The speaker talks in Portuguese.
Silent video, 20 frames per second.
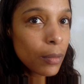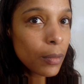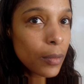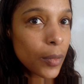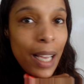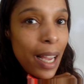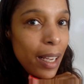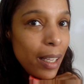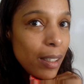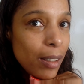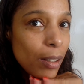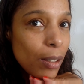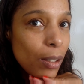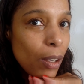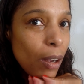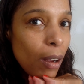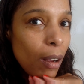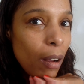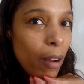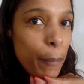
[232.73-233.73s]
E é
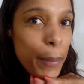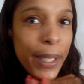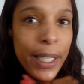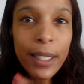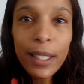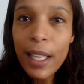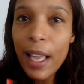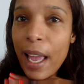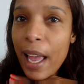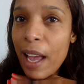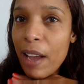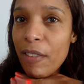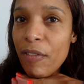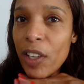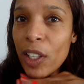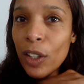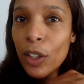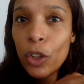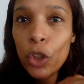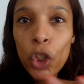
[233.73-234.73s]
isso, ó.
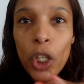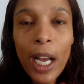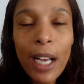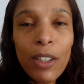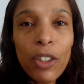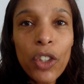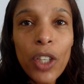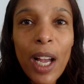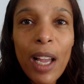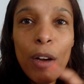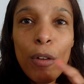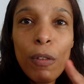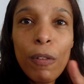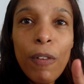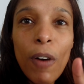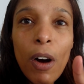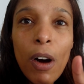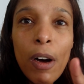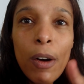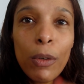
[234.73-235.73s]
observem que já já eu
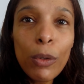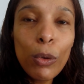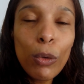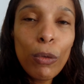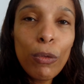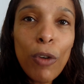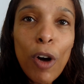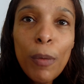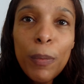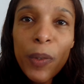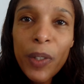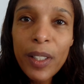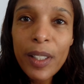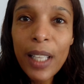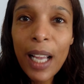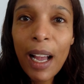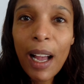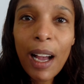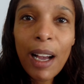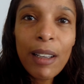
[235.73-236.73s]
volto, vou
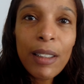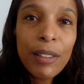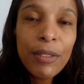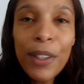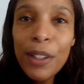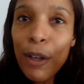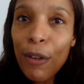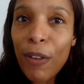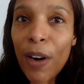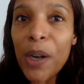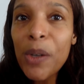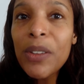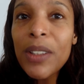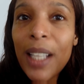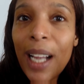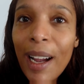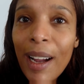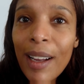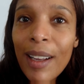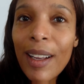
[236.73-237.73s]
almoçar. Quando eu
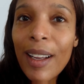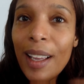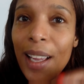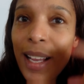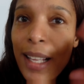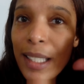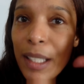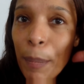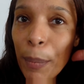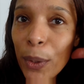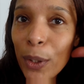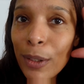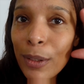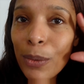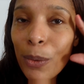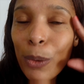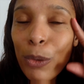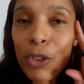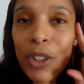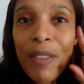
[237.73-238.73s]
voltar, esse
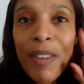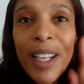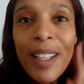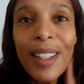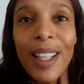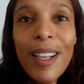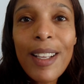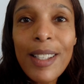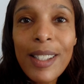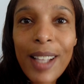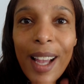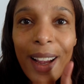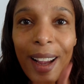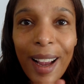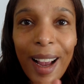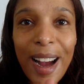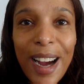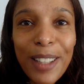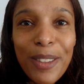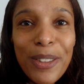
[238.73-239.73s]
produto já vai ter
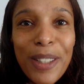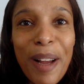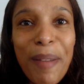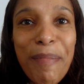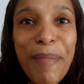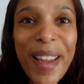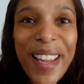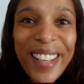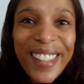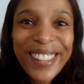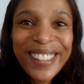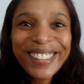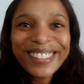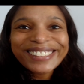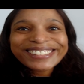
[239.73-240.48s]
secado na pele.